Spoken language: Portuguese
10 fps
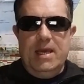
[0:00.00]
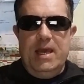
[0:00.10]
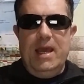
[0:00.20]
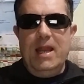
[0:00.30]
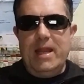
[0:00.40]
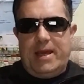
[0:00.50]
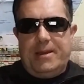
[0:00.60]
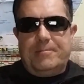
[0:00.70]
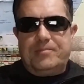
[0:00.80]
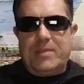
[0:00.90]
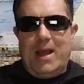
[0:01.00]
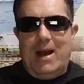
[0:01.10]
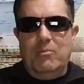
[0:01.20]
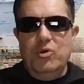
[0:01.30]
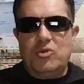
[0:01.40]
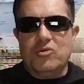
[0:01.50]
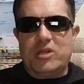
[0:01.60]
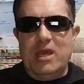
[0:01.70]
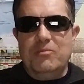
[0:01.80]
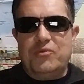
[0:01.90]
Ele, há muito
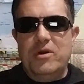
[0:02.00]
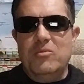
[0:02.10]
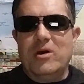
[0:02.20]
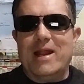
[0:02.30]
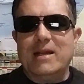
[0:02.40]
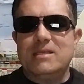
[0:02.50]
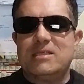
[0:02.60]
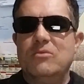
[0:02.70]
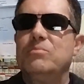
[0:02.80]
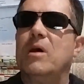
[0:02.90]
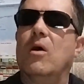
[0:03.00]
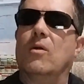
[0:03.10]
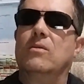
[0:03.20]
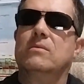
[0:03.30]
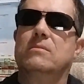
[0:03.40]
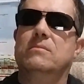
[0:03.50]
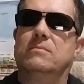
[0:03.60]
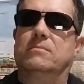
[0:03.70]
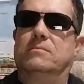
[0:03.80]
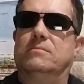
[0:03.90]
tempo, foi morar em São Paulo.
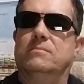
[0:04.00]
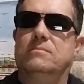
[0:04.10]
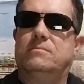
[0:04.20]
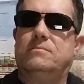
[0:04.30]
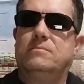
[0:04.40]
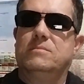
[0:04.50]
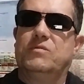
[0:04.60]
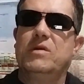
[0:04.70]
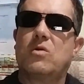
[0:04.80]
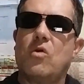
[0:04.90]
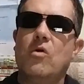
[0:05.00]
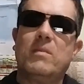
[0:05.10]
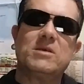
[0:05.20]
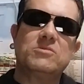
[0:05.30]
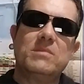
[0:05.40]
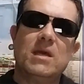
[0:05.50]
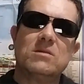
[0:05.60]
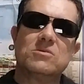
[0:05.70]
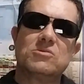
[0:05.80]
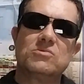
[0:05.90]
Ficou mais ou
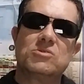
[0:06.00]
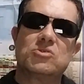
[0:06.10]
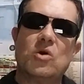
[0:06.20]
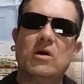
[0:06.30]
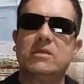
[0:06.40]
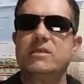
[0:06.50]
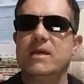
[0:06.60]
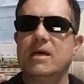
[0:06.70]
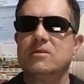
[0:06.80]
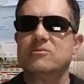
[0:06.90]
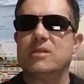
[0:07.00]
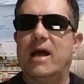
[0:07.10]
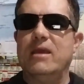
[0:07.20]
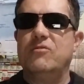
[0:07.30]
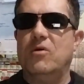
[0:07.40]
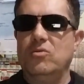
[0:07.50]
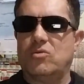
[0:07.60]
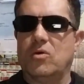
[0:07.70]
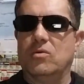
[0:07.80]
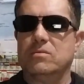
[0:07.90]
menos uns 12 anos lá e
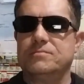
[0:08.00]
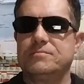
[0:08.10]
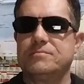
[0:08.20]
voltou.